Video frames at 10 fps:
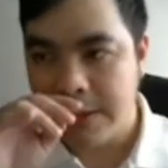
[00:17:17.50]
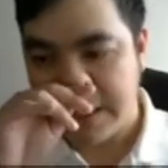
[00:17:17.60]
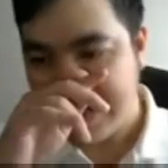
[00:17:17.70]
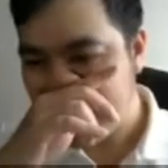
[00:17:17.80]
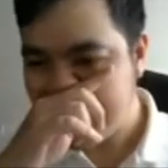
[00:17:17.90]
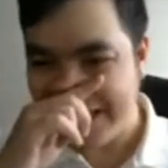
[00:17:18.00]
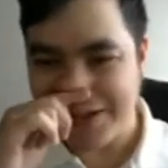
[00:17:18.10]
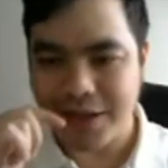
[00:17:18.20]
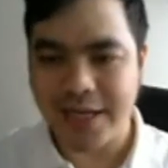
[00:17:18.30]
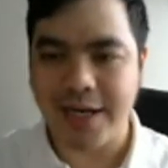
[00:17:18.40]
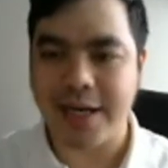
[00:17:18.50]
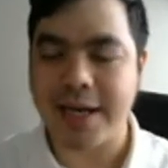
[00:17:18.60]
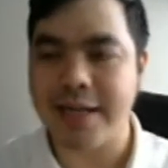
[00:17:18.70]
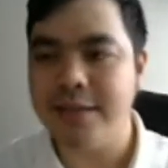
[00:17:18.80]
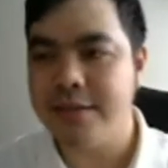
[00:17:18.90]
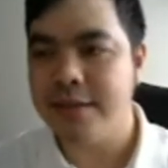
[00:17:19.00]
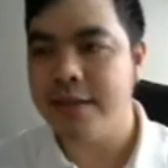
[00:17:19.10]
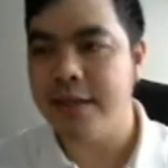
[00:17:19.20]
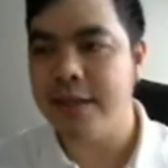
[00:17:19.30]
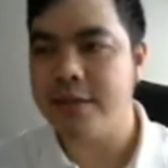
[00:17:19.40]
mà các anh chị có thể là canh
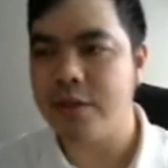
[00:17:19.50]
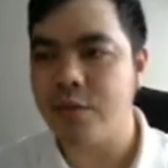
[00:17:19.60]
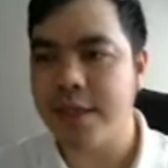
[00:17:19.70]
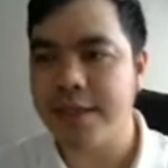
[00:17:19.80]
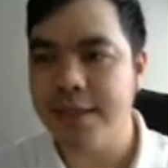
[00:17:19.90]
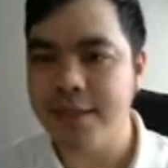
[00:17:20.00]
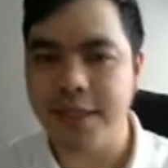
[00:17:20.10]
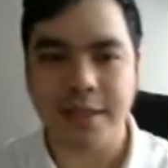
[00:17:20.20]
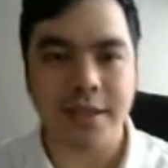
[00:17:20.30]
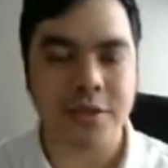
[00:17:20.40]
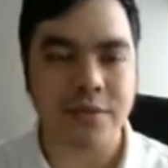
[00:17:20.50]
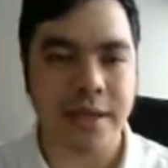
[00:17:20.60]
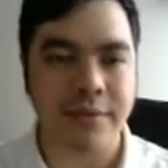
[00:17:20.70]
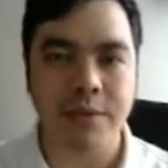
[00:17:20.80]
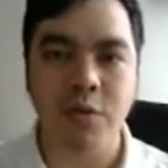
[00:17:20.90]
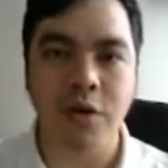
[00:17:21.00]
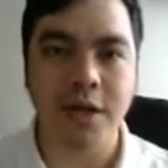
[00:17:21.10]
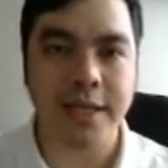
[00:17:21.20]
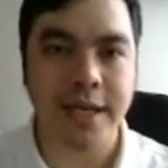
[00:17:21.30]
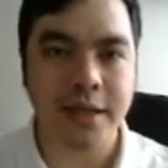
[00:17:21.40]
à, trong tuần tới chỉnh là chúng ta vẫn mua
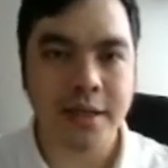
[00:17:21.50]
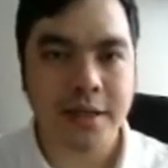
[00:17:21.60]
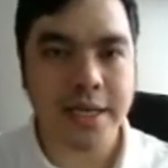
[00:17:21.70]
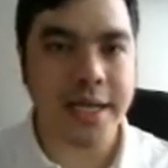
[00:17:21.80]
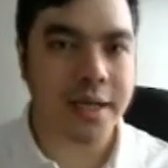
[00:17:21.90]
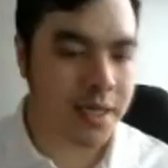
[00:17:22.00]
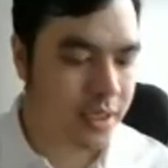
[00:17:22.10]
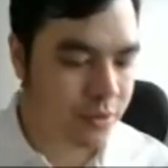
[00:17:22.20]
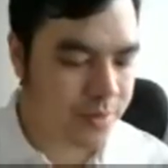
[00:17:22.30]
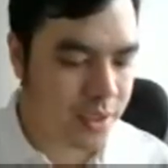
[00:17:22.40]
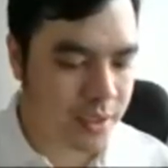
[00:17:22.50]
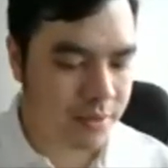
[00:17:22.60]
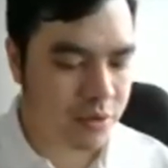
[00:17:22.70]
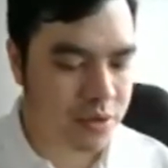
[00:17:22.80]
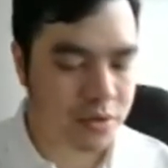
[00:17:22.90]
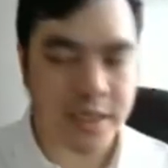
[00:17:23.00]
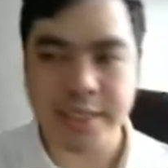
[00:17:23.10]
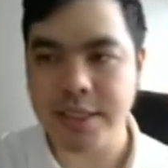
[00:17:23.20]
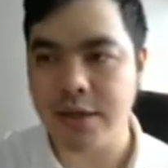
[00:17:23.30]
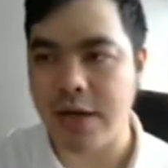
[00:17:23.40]
được nhé DG hôm trước là một số các anh
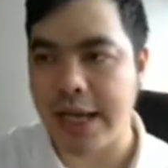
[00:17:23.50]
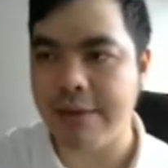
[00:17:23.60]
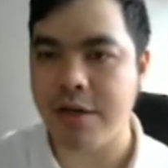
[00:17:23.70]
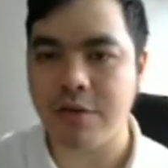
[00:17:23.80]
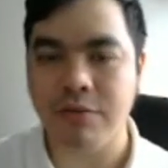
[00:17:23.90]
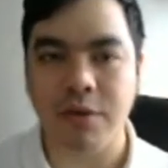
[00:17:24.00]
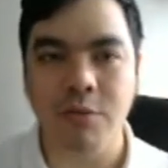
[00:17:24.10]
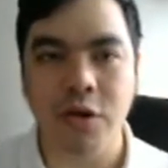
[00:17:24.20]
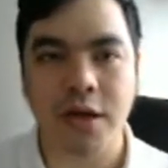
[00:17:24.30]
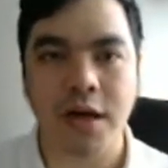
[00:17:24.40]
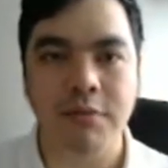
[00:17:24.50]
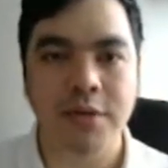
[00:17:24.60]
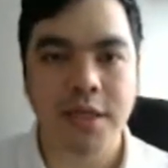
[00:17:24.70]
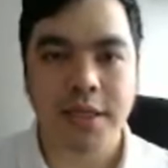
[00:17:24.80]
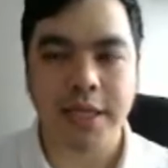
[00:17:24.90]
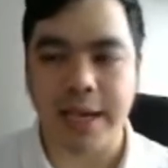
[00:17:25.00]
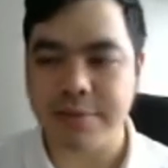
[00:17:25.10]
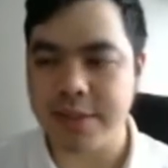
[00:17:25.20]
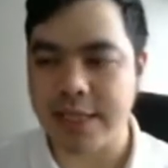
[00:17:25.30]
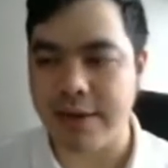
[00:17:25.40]
chị hỏi em là cũng có mua được không thì em
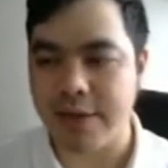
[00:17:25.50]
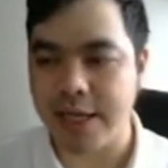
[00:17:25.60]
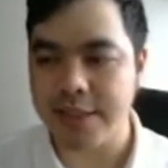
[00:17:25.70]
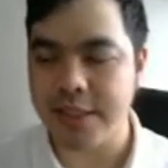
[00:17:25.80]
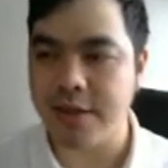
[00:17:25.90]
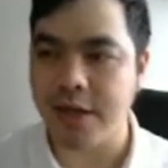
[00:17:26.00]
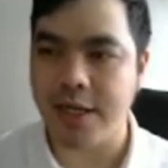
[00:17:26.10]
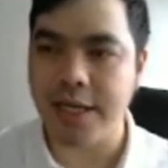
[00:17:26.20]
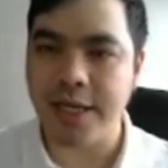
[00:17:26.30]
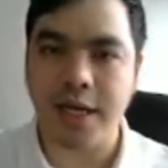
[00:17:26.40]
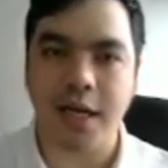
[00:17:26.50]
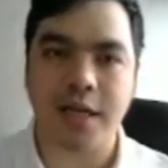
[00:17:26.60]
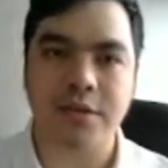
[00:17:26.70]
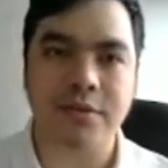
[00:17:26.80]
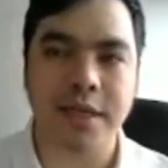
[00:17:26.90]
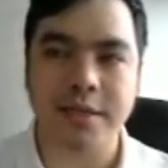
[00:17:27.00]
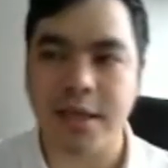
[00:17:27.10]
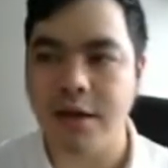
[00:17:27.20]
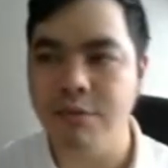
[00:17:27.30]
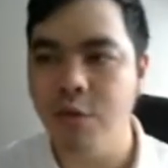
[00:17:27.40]
chia sẻ với các anh chị đó là DG là chúng ta sẽ
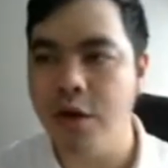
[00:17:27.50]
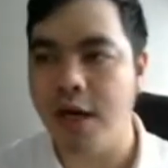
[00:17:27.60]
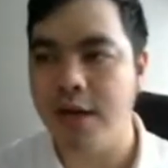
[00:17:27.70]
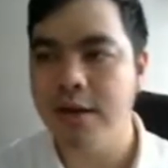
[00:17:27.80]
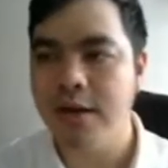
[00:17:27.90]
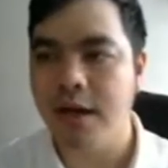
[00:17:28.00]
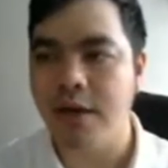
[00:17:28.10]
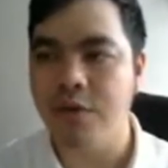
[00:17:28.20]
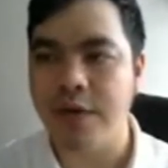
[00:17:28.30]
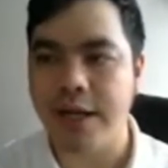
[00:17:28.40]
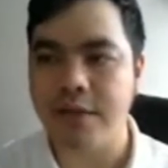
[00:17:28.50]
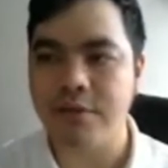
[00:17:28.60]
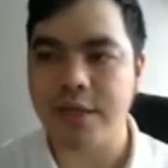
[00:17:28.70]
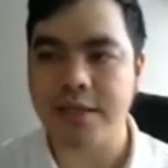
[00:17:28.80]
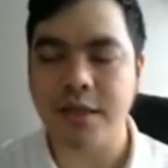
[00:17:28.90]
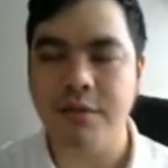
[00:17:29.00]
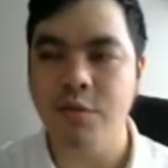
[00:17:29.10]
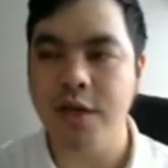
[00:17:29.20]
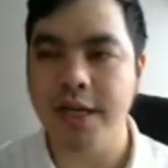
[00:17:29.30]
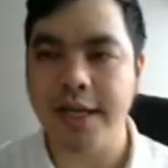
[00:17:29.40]
không mua được ở vùng này là chúng ta sẽ không
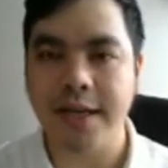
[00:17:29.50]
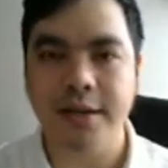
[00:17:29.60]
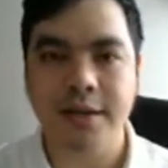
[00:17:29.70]
mua nữa nhé